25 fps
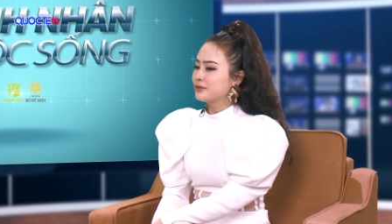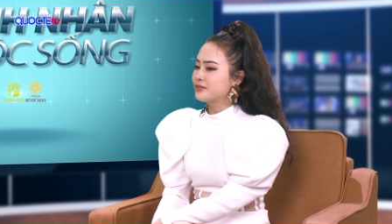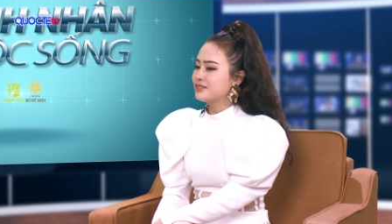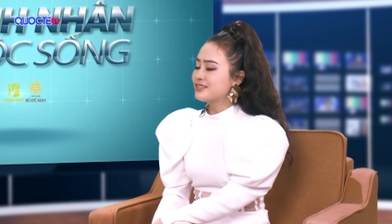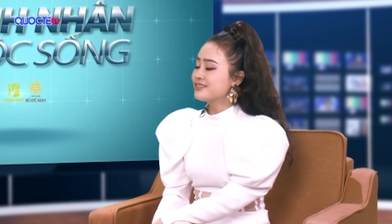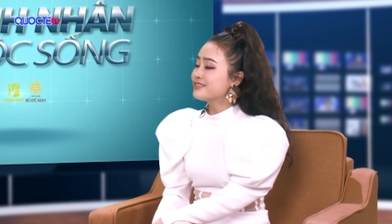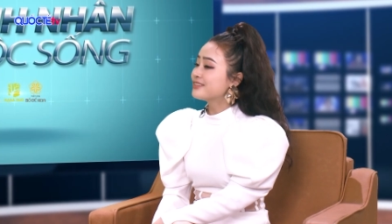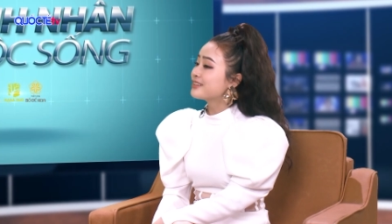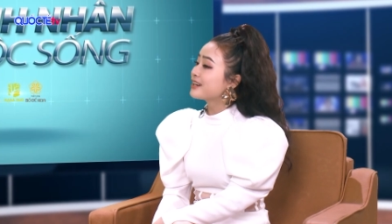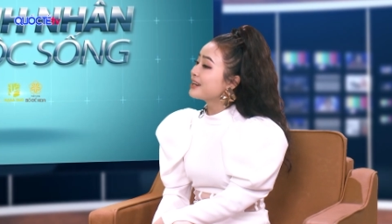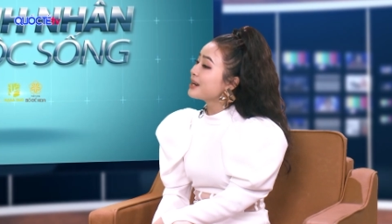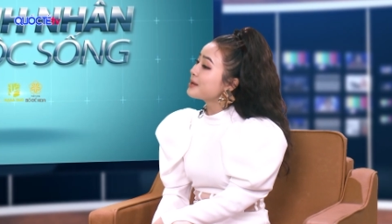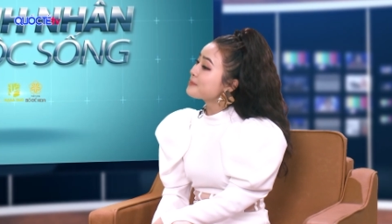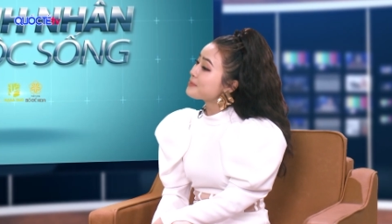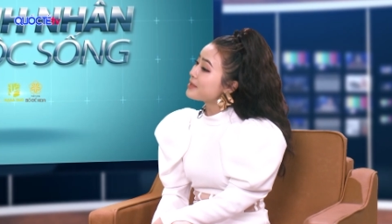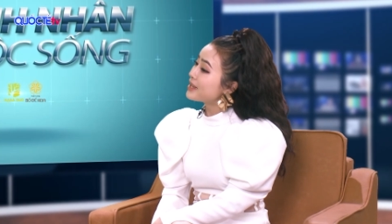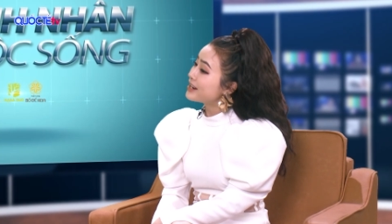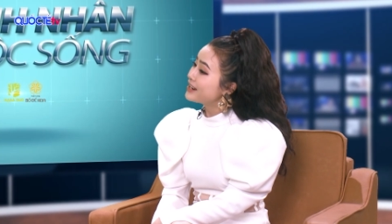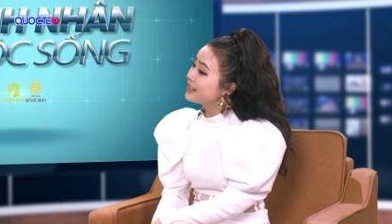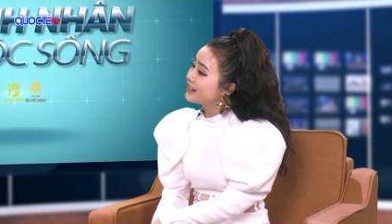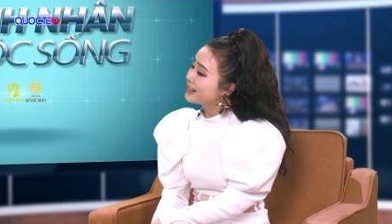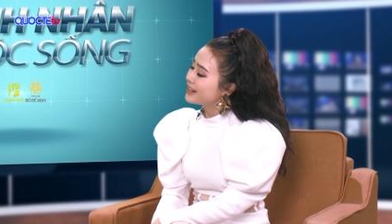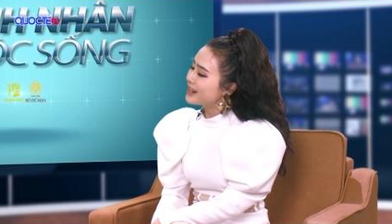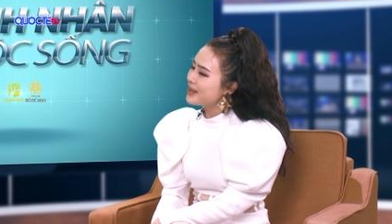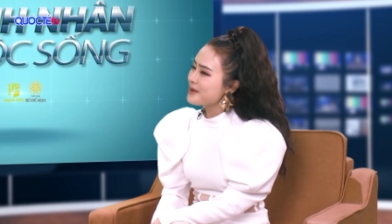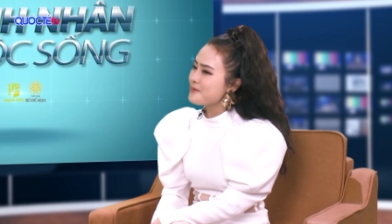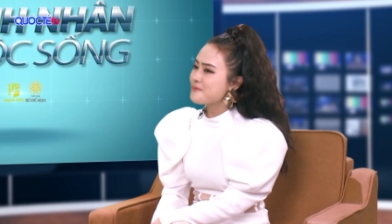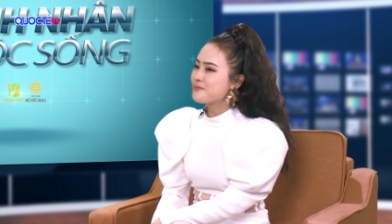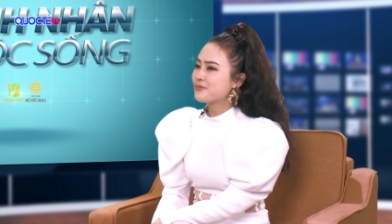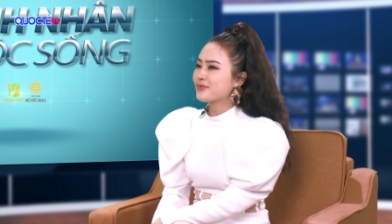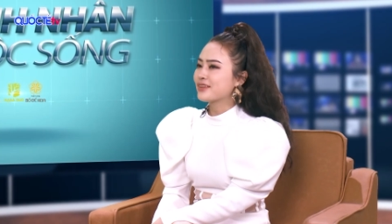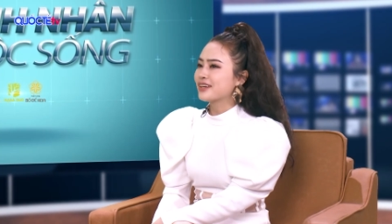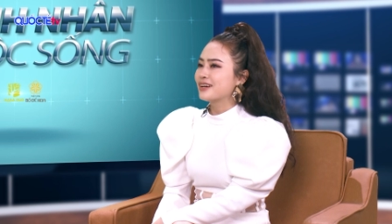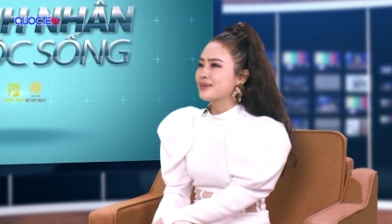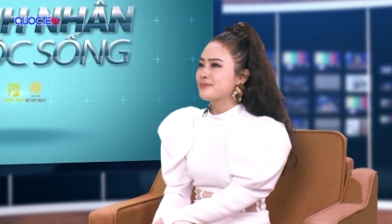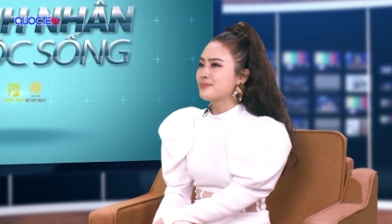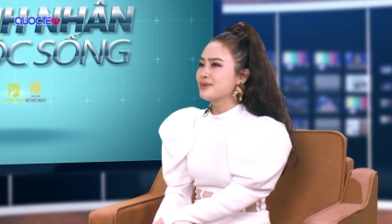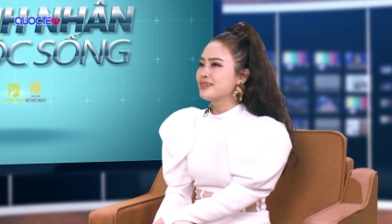chưa có lập gia đình á,
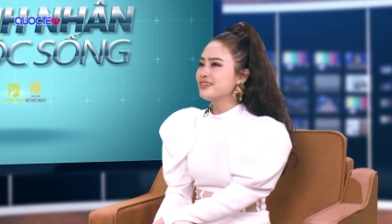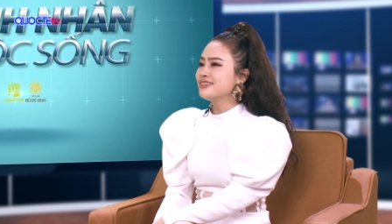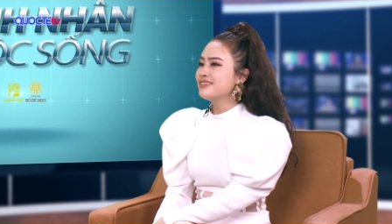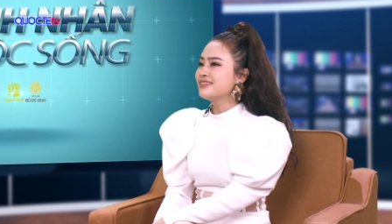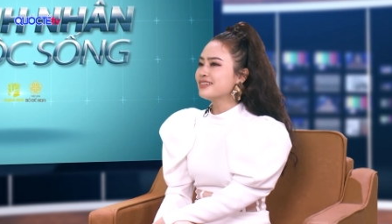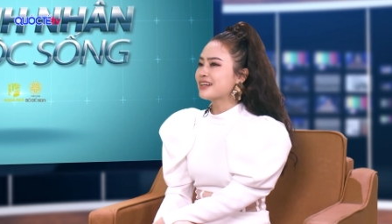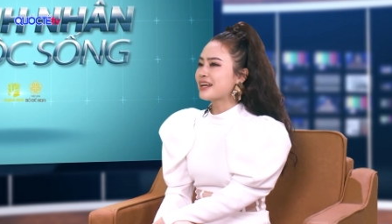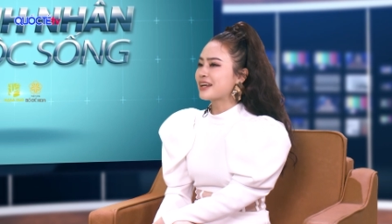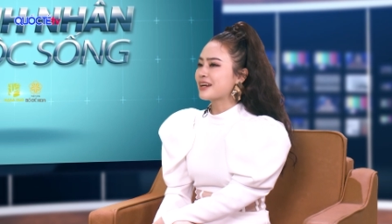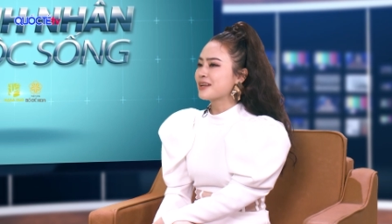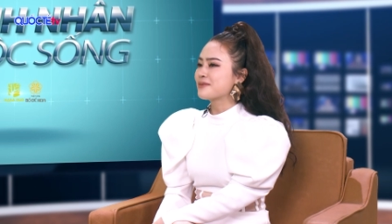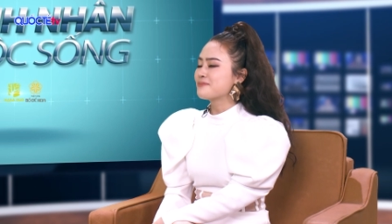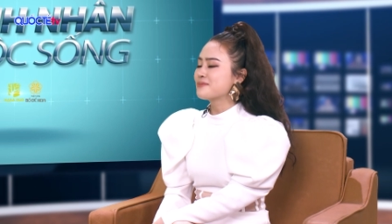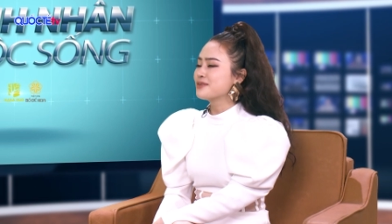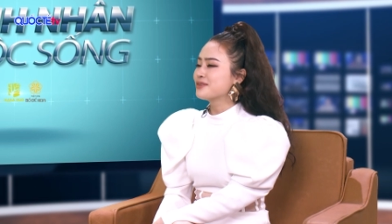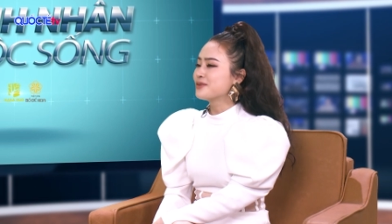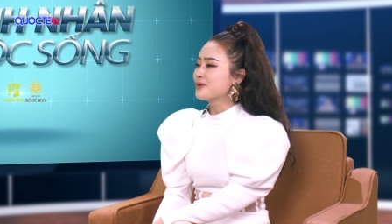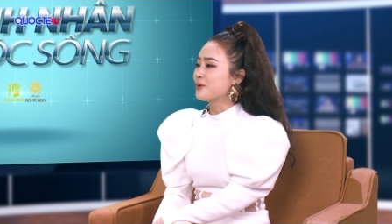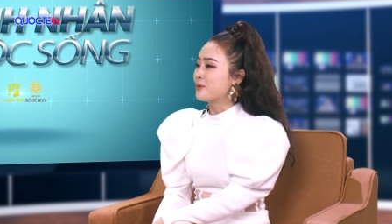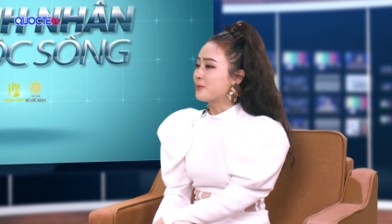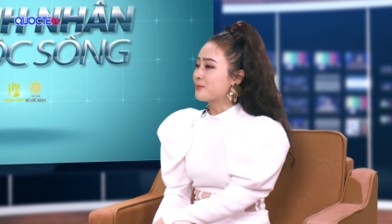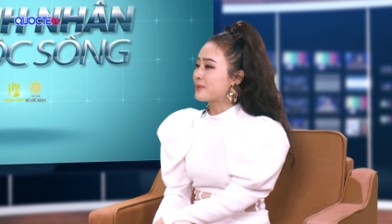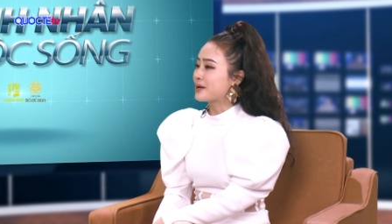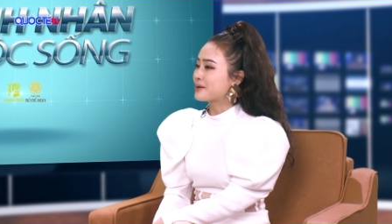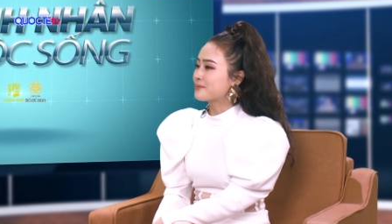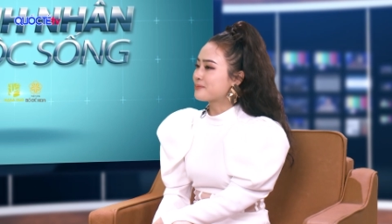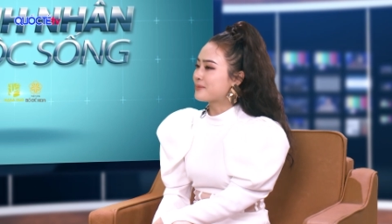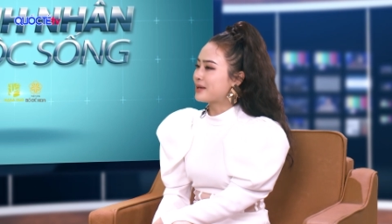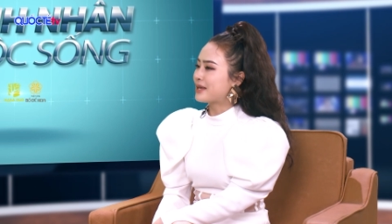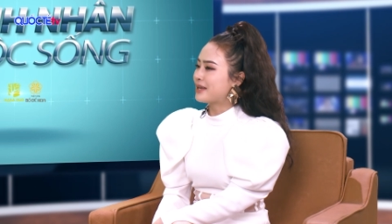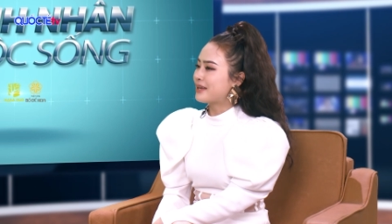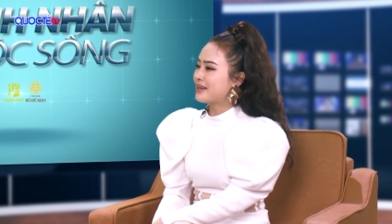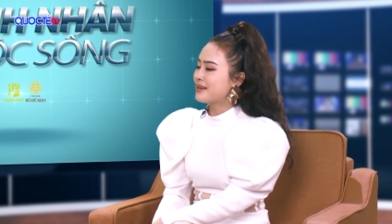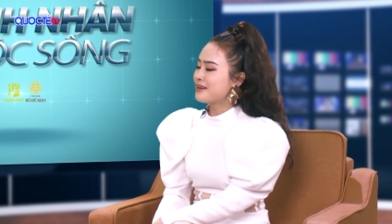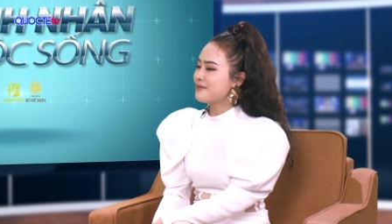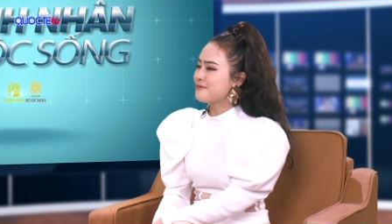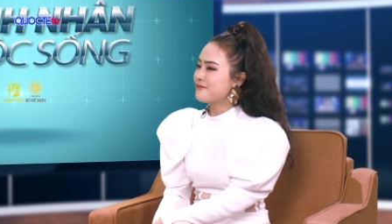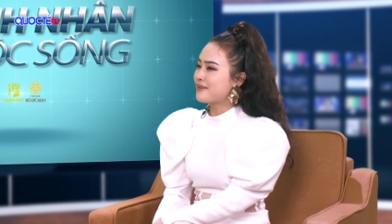mình ước rằng là mình đủ mạnh
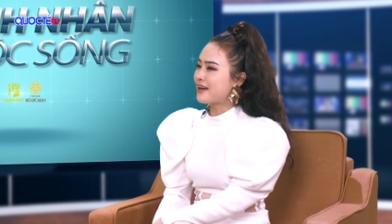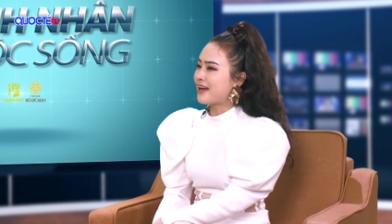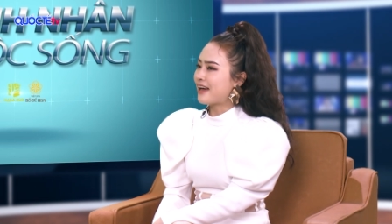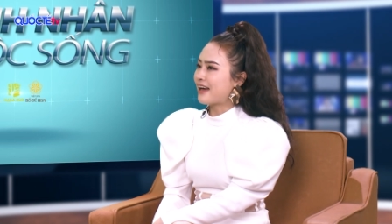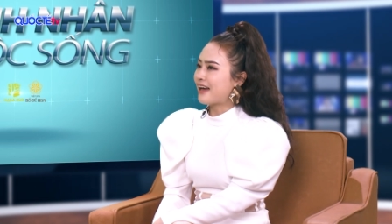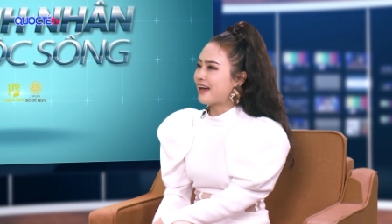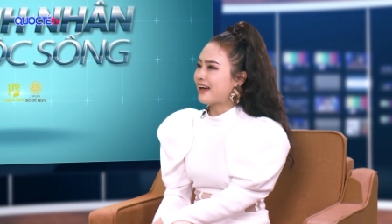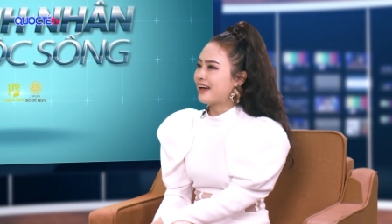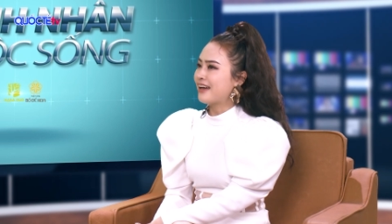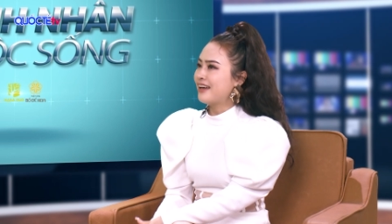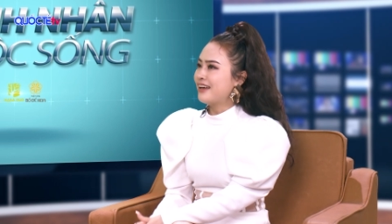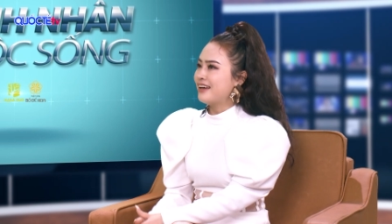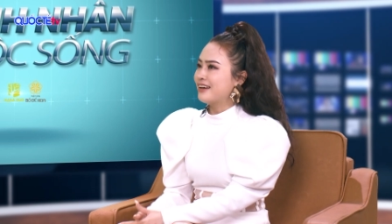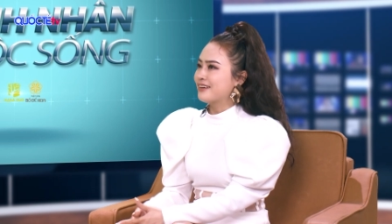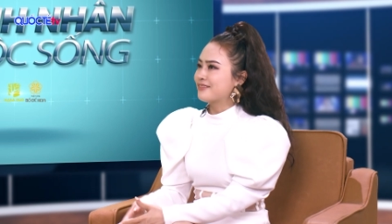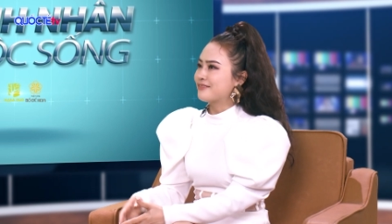mẽ và